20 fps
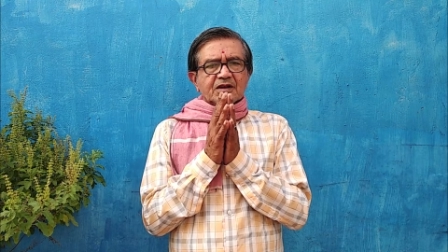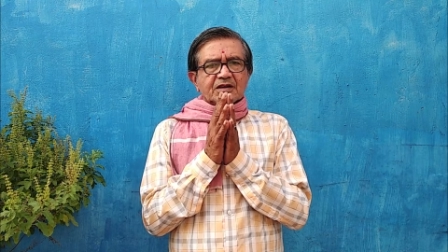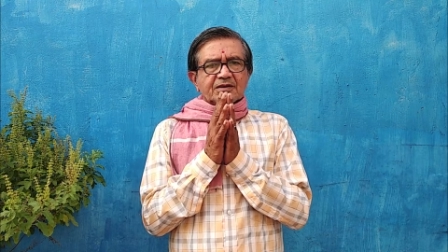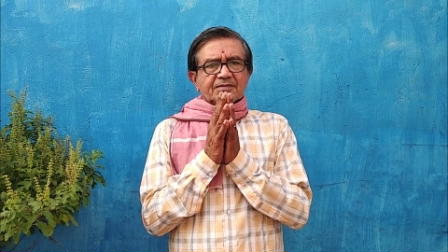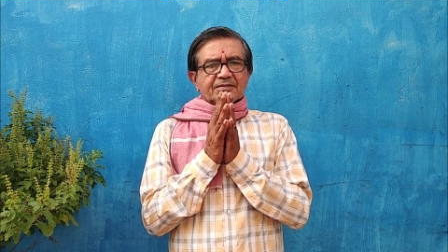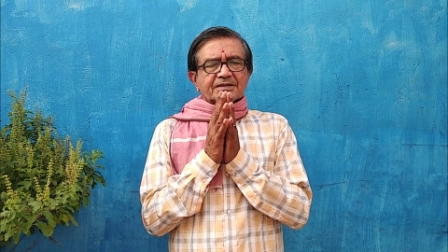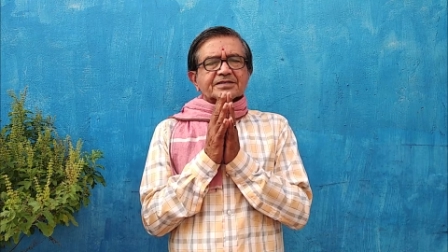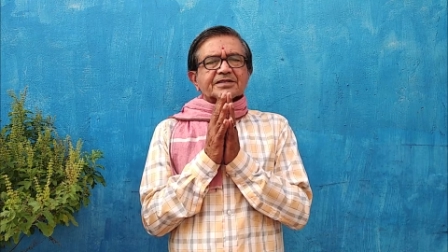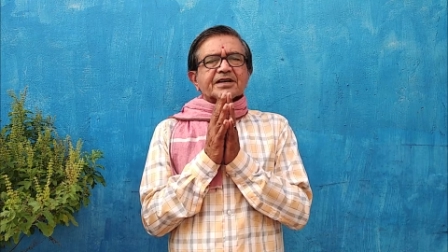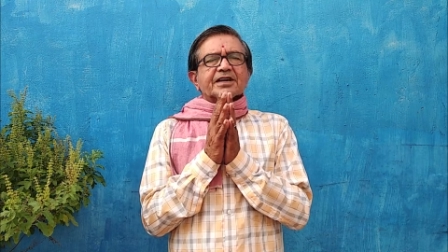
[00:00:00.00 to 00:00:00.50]

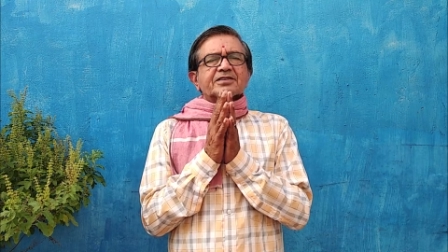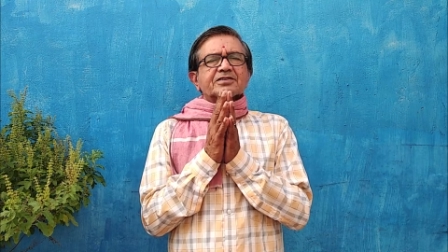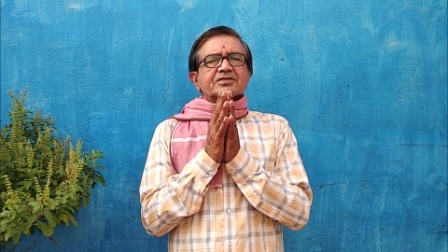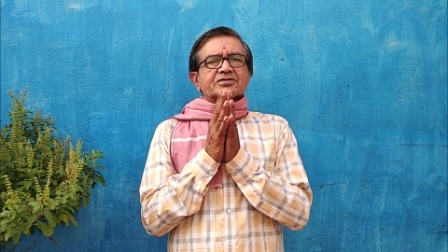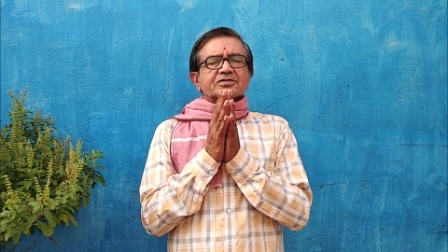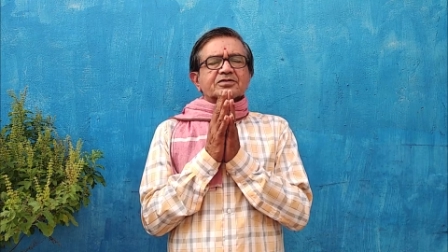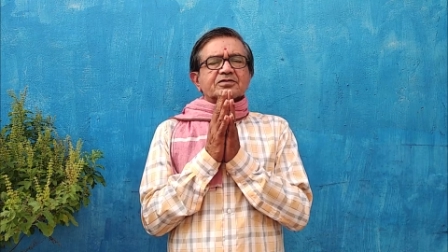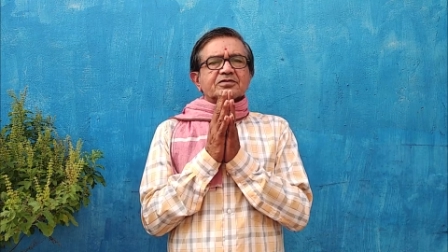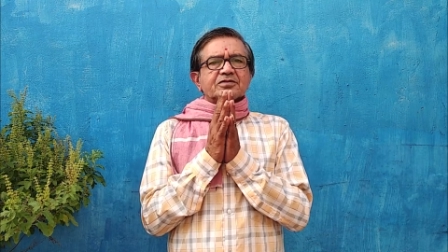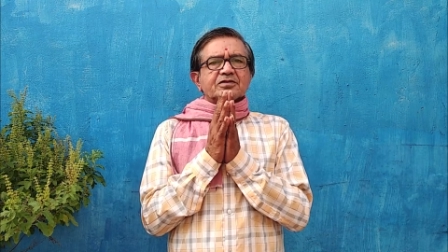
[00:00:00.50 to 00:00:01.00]
नमस्कार
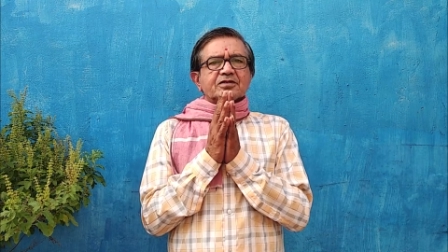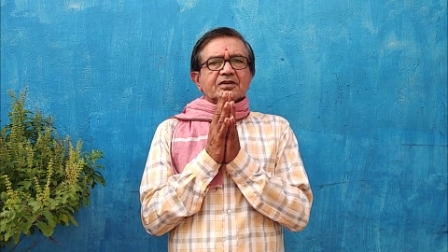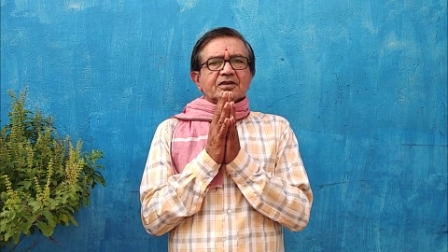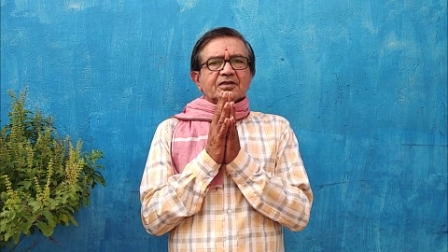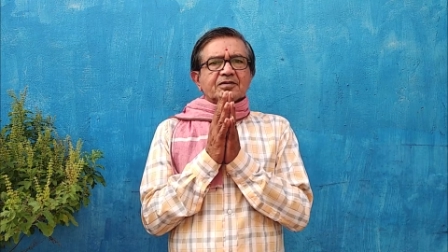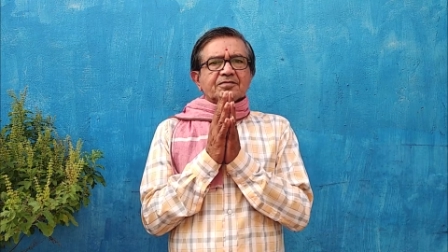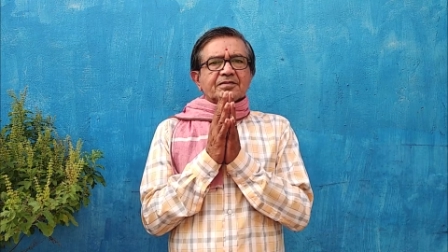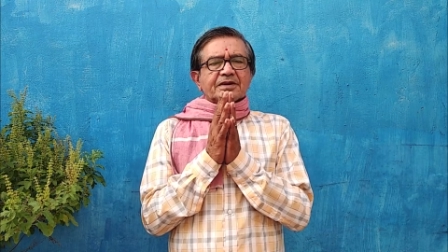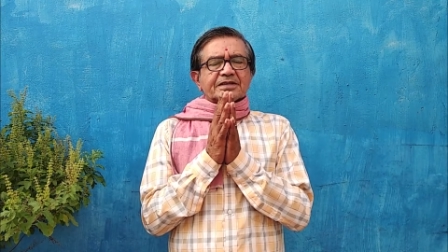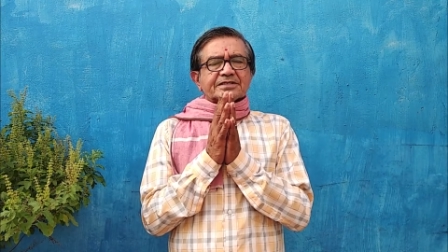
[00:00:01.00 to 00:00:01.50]
दोस्तों
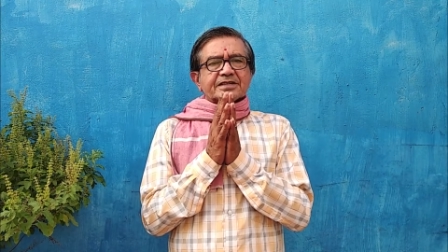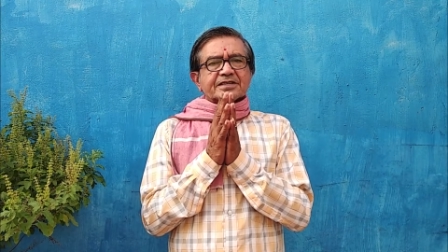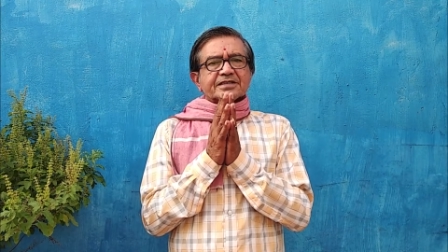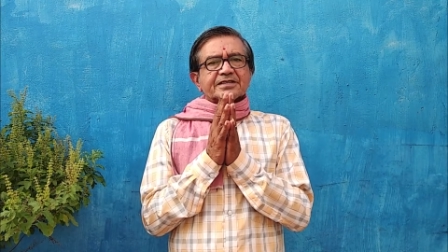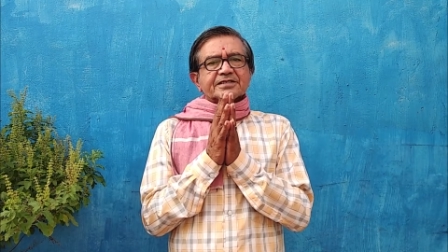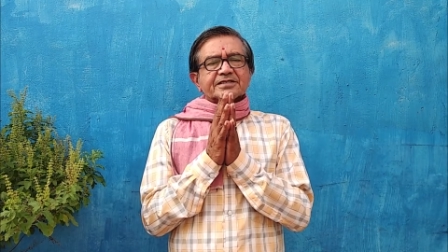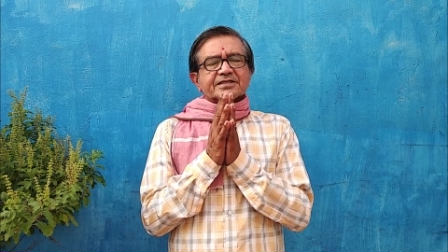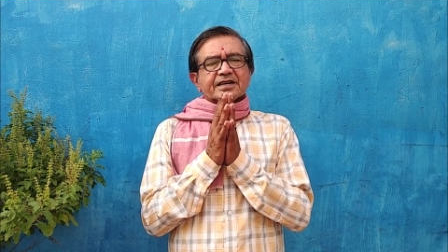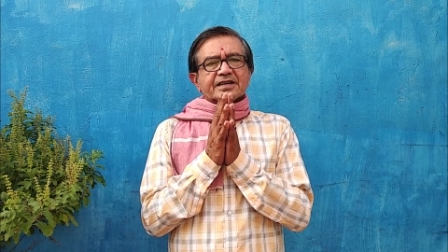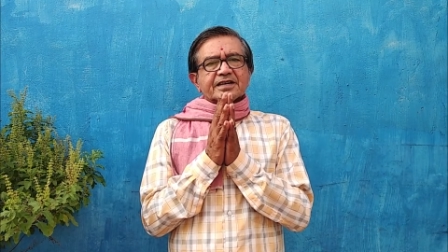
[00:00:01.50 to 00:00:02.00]
मैं
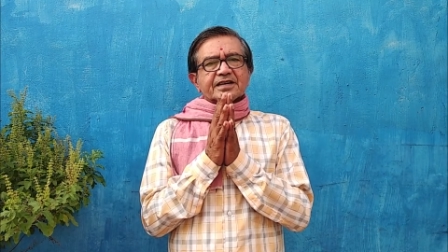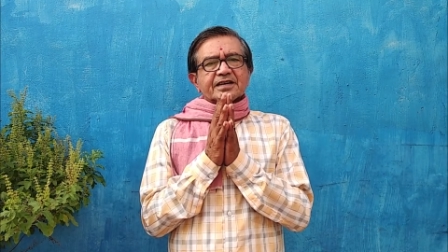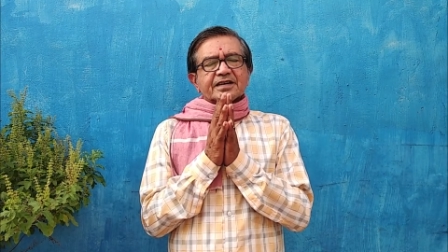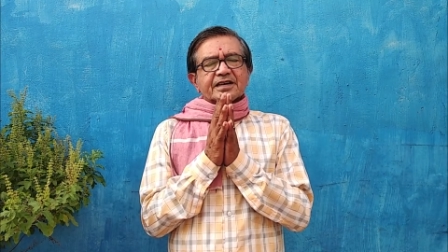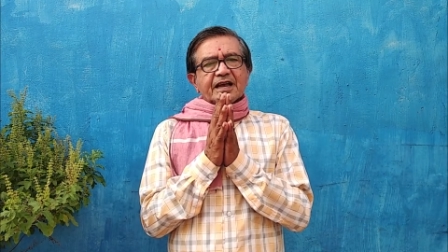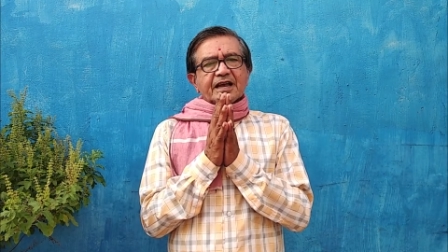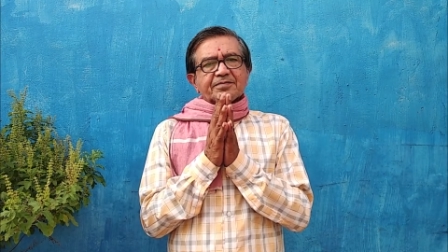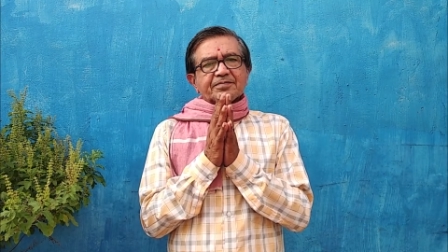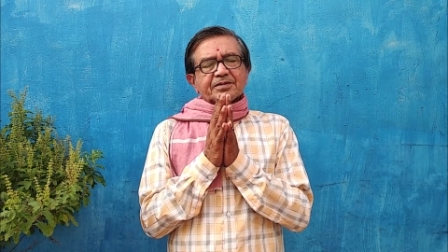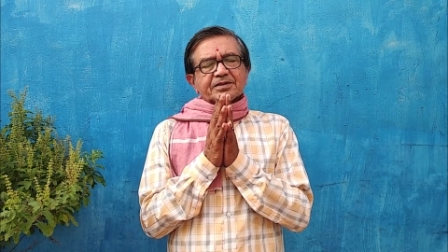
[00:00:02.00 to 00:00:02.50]
छत्तीसगढ़
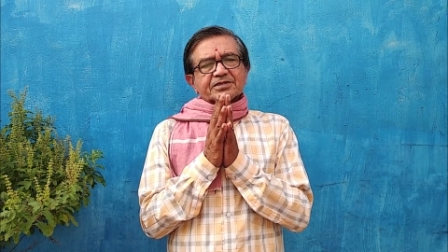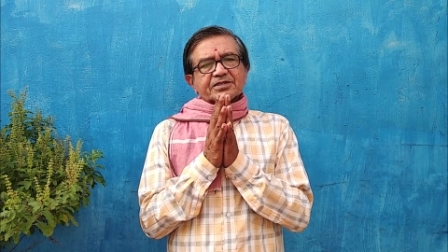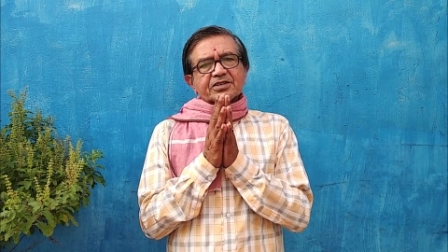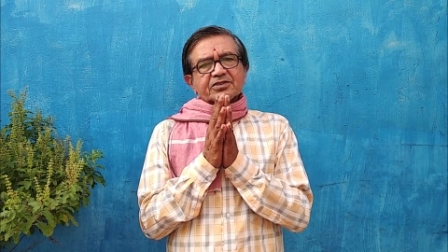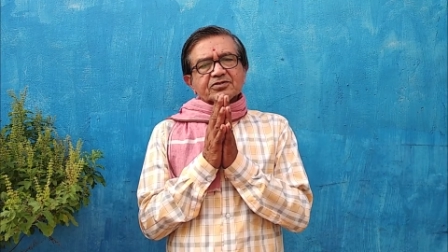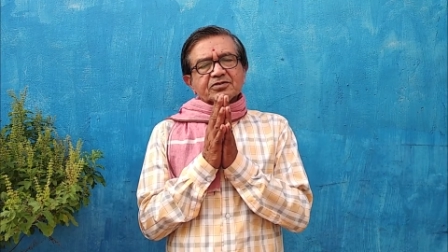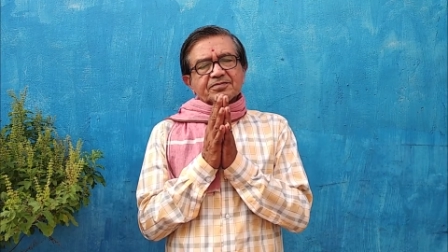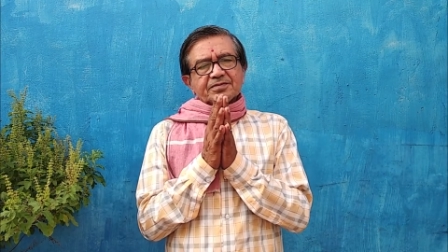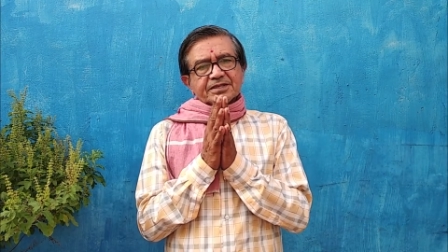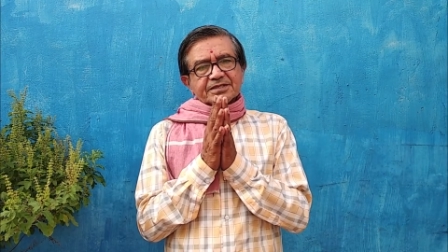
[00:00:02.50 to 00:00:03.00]
रायपुर से
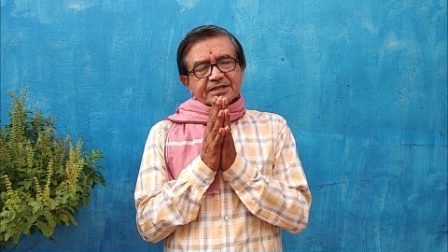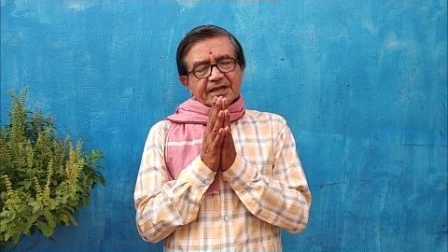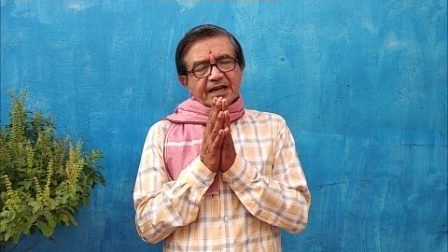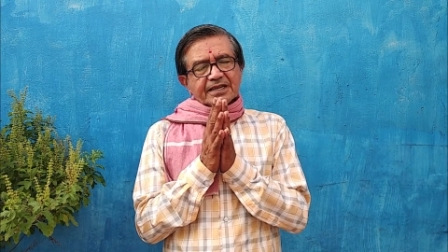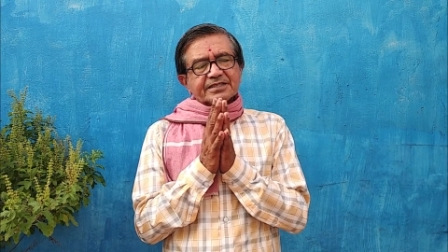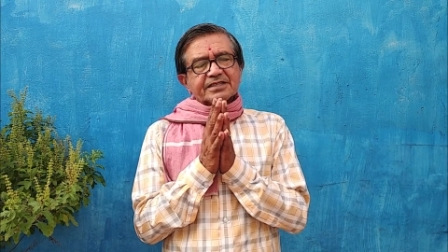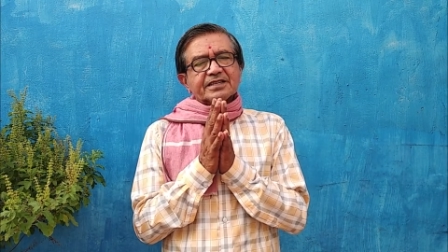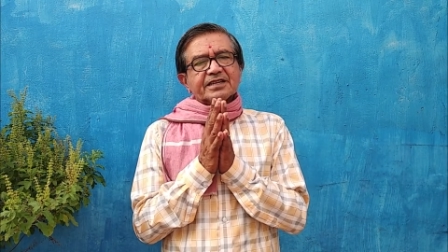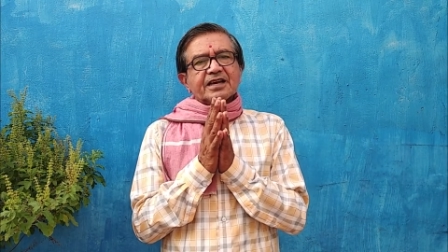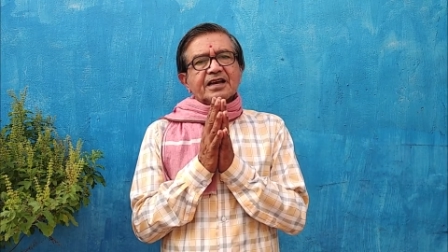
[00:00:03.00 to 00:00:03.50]
उमेश
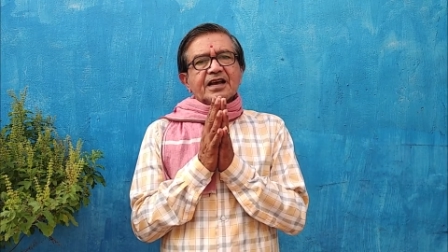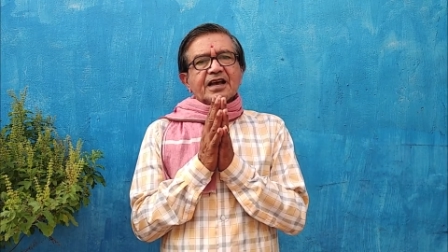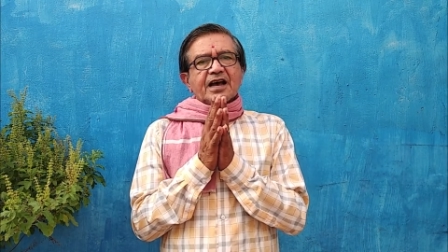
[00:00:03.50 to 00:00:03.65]
राजन